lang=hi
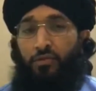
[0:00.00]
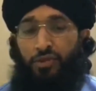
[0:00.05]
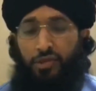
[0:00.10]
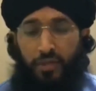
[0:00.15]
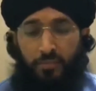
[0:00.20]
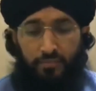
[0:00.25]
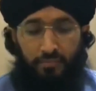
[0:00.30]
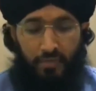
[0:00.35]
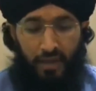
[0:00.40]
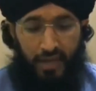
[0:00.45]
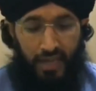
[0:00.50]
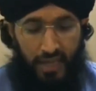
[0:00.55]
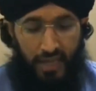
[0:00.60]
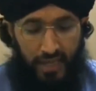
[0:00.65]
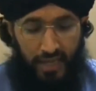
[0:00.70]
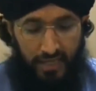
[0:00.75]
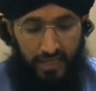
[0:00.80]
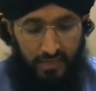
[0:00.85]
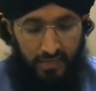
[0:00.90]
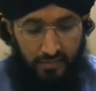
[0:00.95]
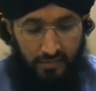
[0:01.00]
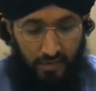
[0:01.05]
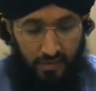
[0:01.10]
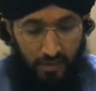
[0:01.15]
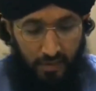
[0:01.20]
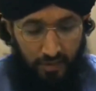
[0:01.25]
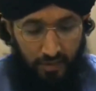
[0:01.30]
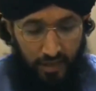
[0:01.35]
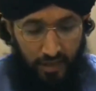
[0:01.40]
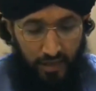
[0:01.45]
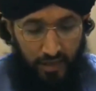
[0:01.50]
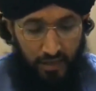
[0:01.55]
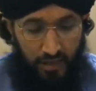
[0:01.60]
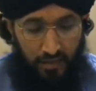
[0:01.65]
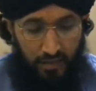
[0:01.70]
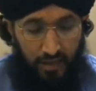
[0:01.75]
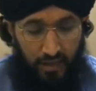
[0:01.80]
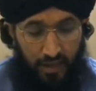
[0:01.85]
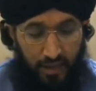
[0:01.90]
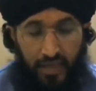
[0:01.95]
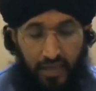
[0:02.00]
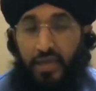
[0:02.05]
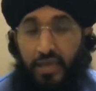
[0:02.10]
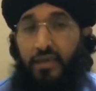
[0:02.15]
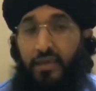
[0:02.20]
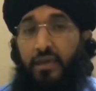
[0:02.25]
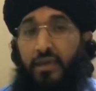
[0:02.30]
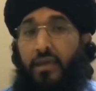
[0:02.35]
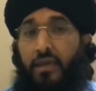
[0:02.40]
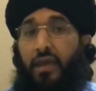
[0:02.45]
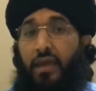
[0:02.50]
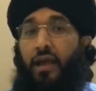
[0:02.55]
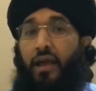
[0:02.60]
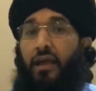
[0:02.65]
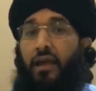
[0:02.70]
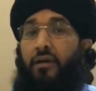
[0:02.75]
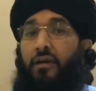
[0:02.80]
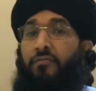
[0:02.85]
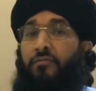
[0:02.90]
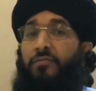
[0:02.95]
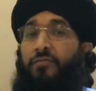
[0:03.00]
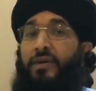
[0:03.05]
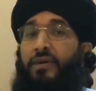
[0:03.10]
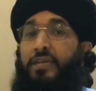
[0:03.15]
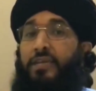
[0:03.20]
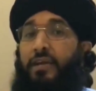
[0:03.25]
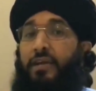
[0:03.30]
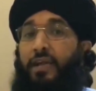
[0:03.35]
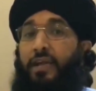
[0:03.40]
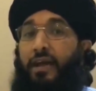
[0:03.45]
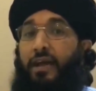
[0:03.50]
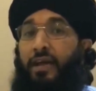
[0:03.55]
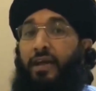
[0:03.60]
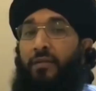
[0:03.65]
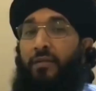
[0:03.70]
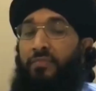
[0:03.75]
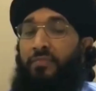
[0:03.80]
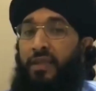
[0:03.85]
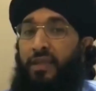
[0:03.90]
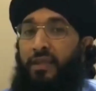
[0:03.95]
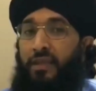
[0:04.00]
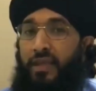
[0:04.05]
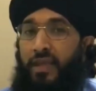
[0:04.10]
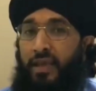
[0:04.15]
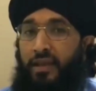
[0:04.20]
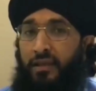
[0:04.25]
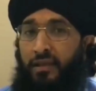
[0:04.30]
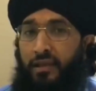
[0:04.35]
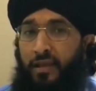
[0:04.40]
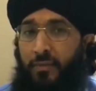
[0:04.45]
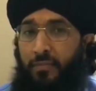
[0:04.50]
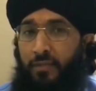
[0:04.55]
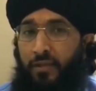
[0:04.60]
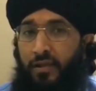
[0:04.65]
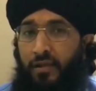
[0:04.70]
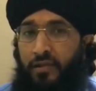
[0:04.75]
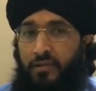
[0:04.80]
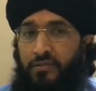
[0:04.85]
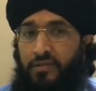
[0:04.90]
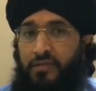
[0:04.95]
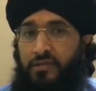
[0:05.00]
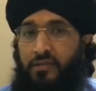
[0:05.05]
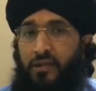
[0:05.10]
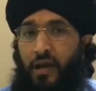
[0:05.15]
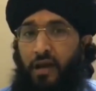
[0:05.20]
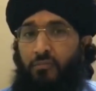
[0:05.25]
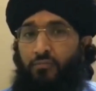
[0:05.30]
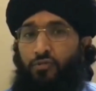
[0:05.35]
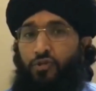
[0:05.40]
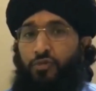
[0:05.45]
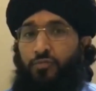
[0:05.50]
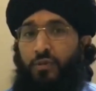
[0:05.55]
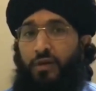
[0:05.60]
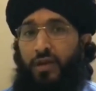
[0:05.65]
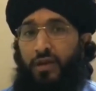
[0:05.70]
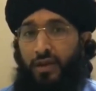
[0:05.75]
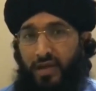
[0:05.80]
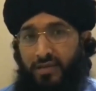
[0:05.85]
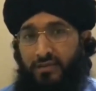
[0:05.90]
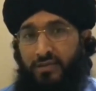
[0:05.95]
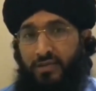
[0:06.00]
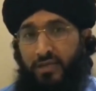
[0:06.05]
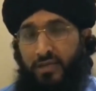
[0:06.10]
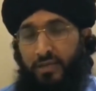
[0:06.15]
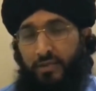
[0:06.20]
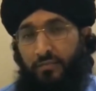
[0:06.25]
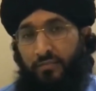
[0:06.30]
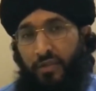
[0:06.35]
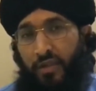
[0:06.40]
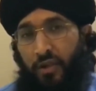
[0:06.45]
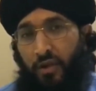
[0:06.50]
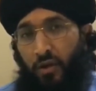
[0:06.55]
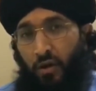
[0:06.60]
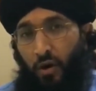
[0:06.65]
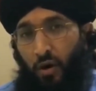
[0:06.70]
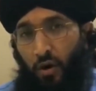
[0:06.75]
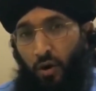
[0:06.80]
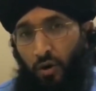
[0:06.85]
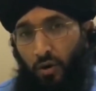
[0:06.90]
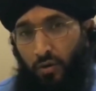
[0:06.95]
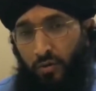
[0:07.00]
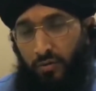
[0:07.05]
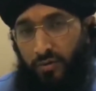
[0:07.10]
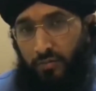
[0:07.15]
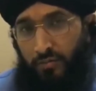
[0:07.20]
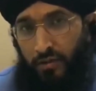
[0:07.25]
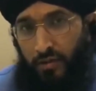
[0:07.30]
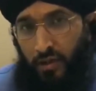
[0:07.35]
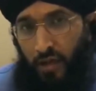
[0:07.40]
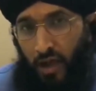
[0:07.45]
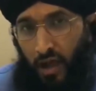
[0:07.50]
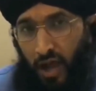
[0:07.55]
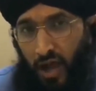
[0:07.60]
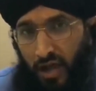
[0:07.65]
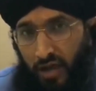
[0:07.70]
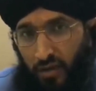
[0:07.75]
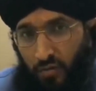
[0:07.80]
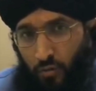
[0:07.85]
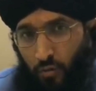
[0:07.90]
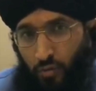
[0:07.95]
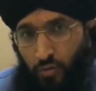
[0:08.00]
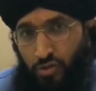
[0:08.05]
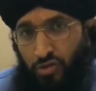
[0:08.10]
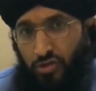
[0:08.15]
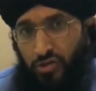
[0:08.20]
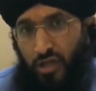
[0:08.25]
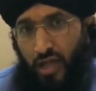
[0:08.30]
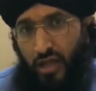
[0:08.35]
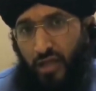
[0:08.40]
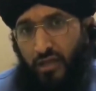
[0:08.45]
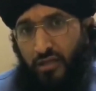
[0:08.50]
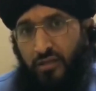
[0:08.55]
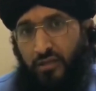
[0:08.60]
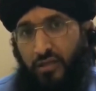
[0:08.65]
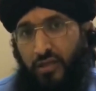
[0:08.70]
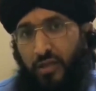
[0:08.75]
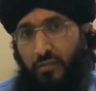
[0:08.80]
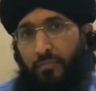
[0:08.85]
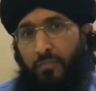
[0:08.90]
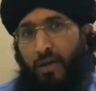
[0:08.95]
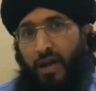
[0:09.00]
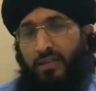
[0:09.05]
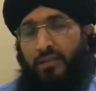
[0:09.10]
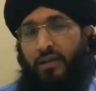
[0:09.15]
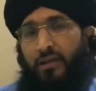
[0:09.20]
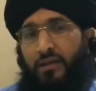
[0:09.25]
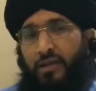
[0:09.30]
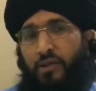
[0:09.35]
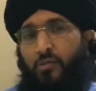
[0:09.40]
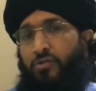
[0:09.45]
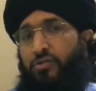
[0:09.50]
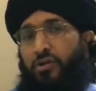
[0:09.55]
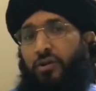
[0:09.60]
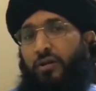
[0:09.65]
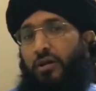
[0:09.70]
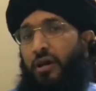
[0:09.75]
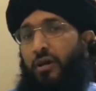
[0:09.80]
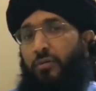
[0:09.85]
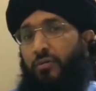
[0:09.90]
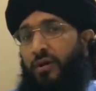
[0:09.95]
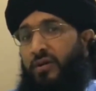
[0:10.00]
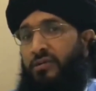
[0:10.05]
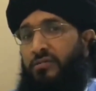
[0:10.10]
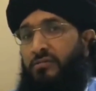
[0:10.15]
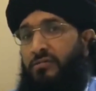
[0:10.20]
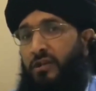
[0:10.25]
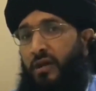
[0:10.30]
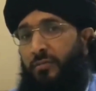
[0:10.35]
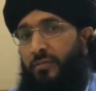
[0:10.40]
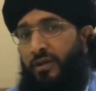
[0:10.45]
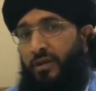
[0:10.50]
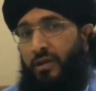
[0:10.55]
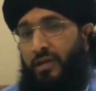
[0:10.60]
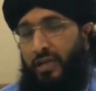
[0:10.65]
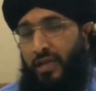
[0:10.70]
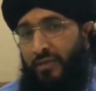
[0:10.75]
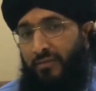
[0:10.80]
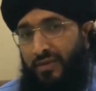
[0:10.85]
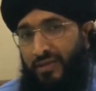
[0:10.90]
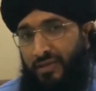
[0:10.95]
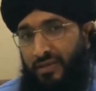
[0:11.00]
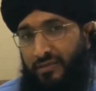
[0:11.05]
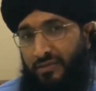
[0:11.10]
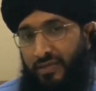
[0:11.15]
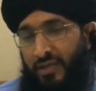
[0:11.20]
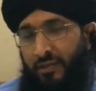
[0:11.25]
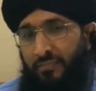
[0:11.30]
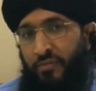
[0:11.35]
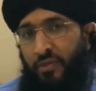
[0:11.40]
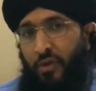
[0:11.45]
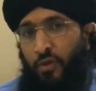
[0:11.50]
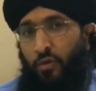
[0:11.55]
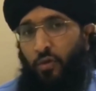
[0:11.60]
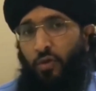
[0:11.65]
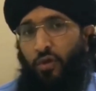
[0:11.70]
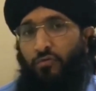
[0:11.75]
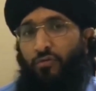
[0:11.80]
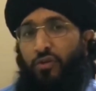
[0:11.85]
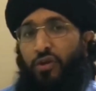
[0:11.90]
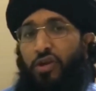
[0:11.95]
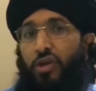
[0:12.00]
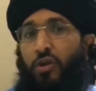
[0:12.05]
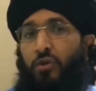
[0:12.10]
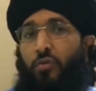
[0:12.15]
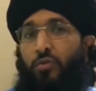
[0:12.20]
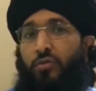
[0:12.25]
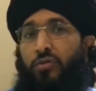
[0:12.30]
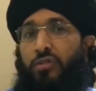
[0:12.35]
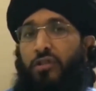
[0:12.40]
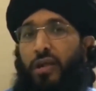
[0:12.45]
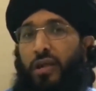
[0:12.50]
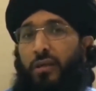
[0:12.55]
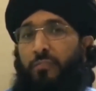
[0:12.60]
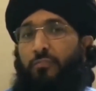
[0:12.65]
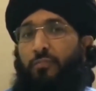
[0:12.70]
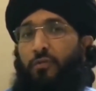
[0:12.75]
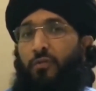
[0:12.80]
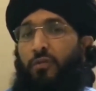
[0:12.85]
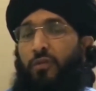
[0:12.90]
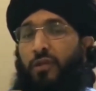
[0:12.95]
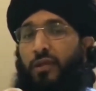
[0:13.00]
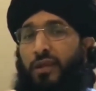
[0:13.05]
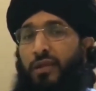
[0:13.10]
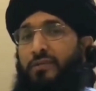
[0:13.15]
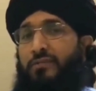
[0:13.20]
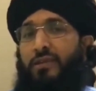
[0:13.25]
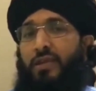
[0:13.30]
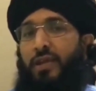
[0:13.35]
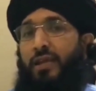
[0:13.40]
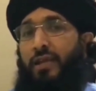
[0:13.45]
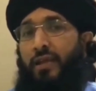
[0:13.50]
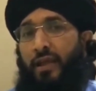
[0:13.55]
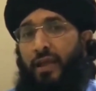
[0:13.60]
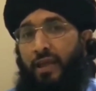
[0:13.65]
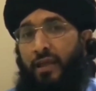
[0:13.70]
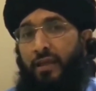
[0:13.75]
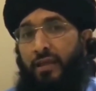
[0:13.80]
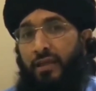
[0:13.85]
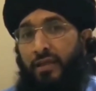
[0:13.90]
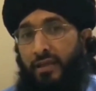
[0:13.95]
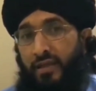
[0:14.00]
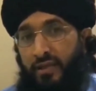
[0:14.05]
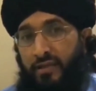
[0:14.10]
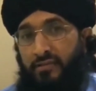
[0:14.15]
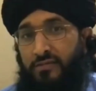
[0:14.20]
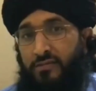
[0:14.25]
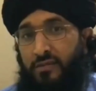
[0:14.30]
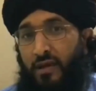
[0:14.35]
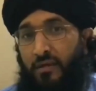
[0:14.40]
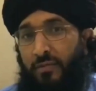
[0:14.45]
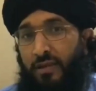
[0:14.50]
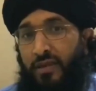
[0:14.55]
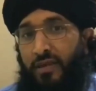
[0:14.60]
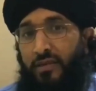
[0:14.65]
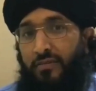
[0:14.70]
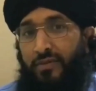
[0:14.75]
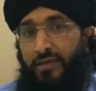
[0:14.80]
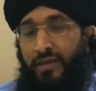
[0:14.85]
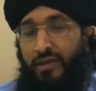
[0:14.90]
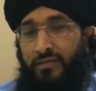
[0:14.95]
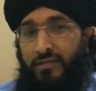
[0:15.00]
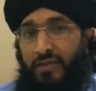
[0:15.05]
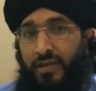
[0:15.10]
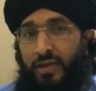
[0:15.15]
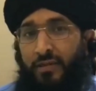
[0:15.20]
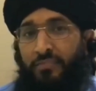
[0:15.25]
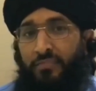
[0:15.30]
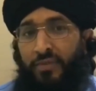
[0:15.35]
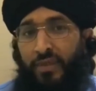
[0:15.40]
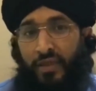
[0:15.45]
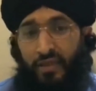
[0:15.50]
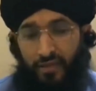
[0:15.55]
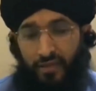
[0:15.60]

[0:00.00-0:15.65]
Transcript: तो जब मैंने इस ड्रामे की तहकीक की कि आया वजह क्या है कि इन लिबरल्स इस्लाम दुश्मन अनासर और हर उस ताकत के माथा क्यों ठुमका हुआ है इस ड्रामे की वजह से और वो क्यों तड़प और लरज रहे हैं इस ड्रामे की वजह से